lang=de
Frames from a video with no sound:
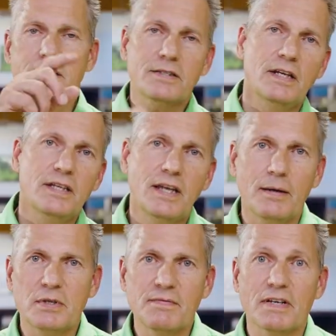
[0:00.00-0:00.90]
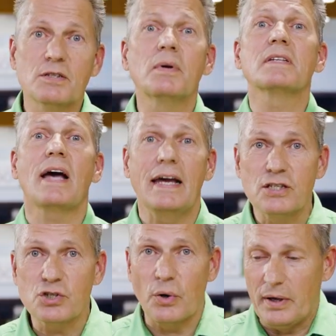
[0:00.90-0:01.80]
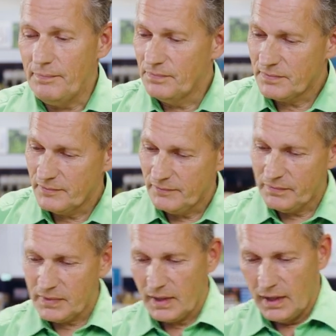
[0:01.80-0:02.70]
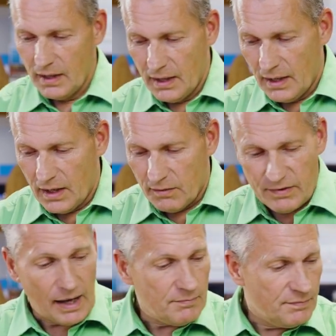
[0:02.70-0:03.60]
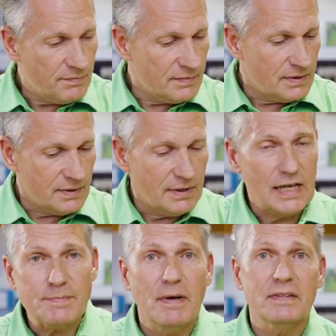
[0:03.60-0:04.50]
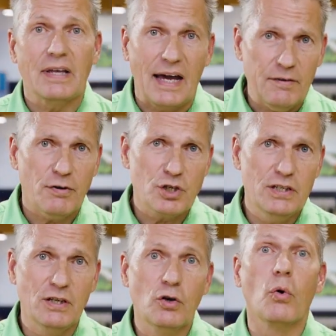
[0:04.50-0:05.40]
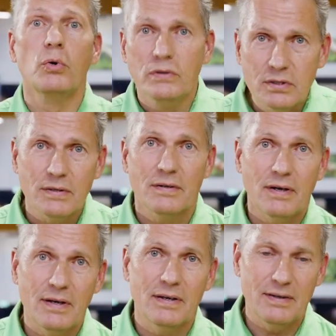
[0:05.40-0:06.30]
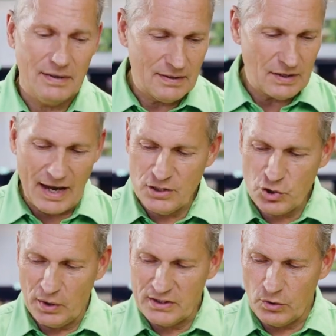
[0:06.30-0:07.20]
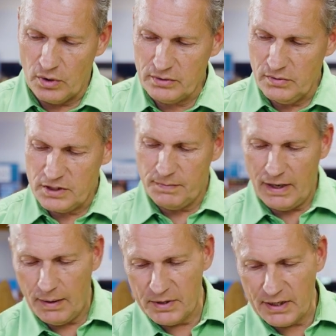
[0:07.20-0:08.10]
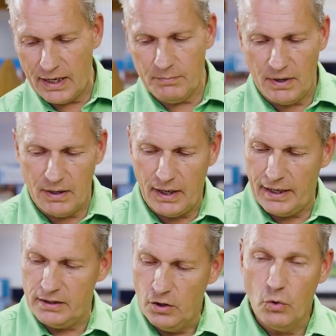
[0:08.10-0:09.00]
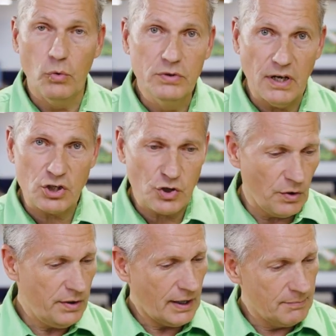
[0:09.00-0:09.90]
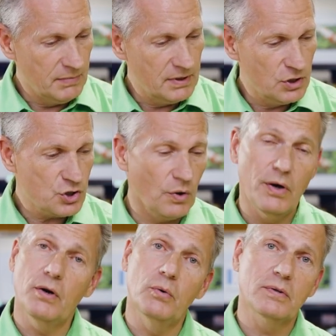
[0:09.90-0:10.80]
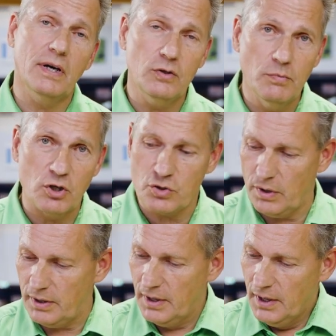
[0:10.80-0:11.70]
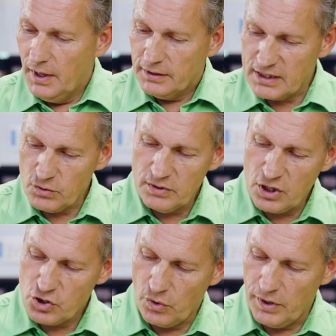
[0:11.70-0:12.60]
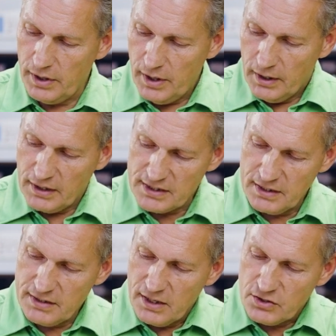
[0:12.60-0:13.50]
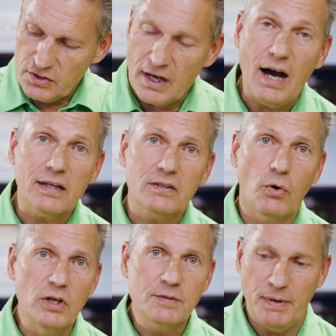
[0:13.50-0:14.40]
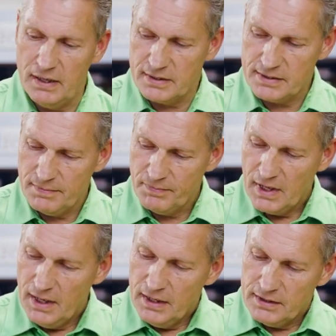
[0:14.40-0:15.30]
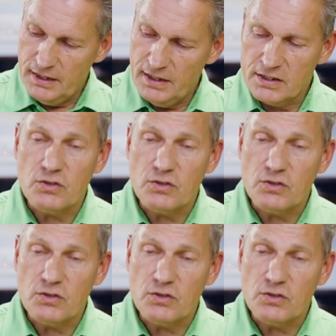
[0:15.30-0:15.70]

erzähle ich dir ein bisschen was über das Einstreu. Wir haben erstmal drei verschiedene Grundeinstreusorten. Äh, und zwar habe ich einmal ein Unterstreu, ein Mittelstreu und ein Überstreu. Das Unterstreu, das sind solche harten Holzpellets. Die